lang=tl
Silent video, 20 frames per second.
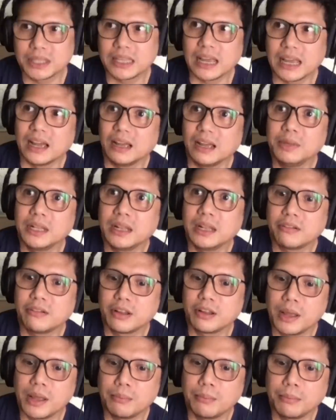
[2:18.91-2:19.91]
But yeah, I mean, I
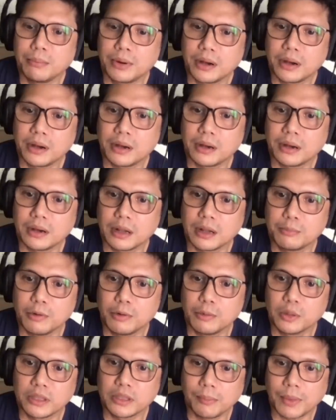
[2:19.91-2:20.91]
remember
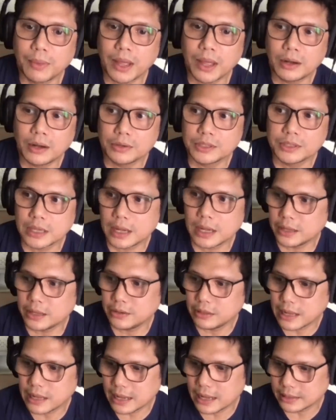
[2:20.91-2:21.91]
nagpupunta pa ako sa
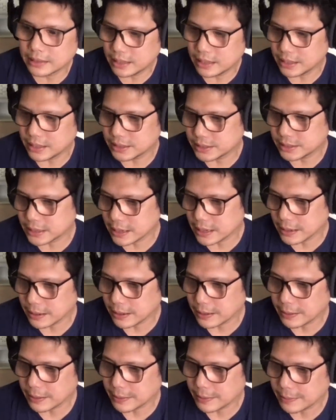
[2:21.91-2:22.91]
ano dati, sa